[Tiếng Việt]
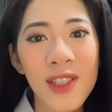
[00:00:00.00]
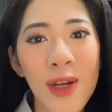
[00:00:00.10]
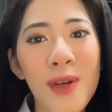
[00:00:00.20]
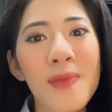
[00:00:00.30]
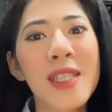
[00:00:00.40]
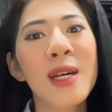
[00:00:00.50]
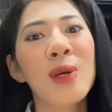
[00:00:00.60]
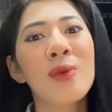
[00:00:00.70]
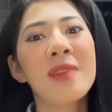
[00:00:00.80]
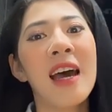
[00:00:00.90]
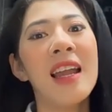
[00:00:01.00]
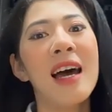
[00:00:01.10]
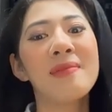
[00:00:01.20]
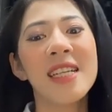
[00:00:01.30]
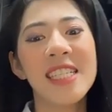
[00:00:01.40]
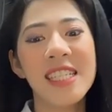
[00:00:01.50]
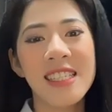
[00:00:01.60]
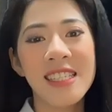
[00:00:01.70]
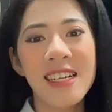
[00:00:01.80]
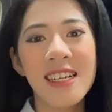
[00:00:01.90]
Rồi, bây giờ cũng đã là
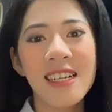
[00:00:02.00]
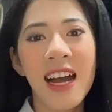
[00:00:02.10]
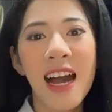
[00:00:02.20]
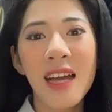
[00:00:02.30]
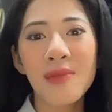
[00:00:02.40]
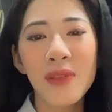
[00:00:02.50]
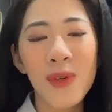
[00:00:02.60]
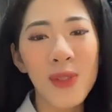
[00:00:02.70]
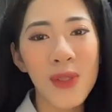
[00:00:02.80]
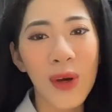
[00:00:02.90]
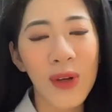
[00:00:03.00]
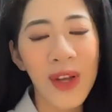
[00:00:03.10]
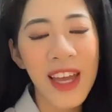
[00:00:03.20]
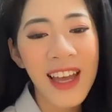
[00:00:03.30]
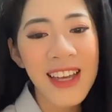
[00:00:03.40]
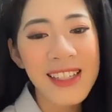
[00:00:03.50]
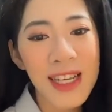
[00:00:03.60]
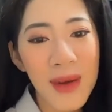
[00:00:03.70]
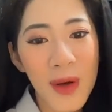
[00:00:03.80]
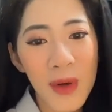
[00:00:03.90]
19 giờ 20 phút rồi.
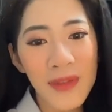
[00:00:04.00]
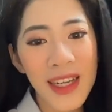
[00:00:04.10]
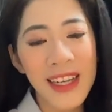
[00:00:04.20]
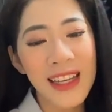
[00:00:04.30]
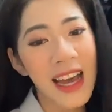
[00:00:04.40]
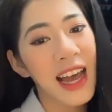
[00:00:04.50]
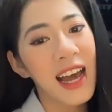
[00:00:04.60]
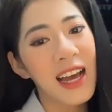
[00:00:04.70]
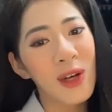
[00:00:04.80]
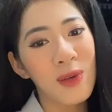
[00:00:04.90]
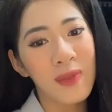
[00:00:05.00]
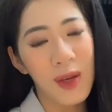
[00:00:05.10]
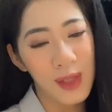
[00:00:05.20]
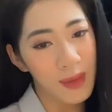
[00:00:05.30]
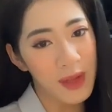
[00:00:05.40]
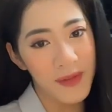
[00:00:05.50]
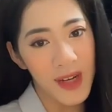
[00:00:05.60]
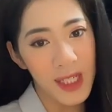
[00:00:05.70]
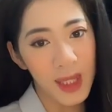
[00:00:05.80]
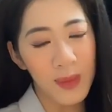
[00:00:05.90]
Xin cảm ơn quý vị đã cùng theo dõi Minh
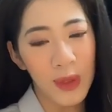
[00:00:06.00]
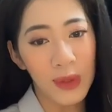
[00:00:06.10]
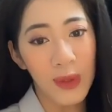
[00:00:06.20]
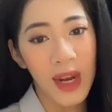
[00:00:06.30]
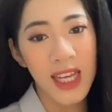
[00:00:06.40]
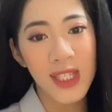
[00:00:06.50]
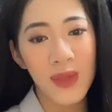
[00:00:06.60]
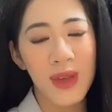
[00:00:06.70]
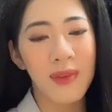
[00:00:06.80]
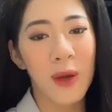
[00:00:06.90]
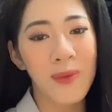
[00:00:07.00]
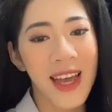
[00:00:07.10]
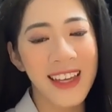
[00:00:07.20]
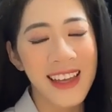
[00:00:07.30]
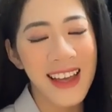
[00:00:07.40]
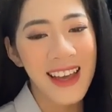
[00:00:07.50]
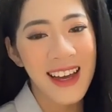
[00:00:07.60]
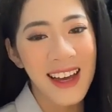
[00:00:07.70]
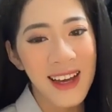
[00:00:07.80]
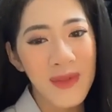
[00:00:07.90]
Phương trong buổi tối livestream ngày hôm nay.
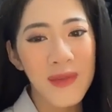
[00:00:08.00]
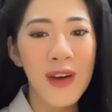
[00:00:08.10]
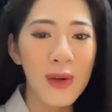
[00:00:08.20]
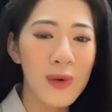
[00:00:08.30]
Minh Phương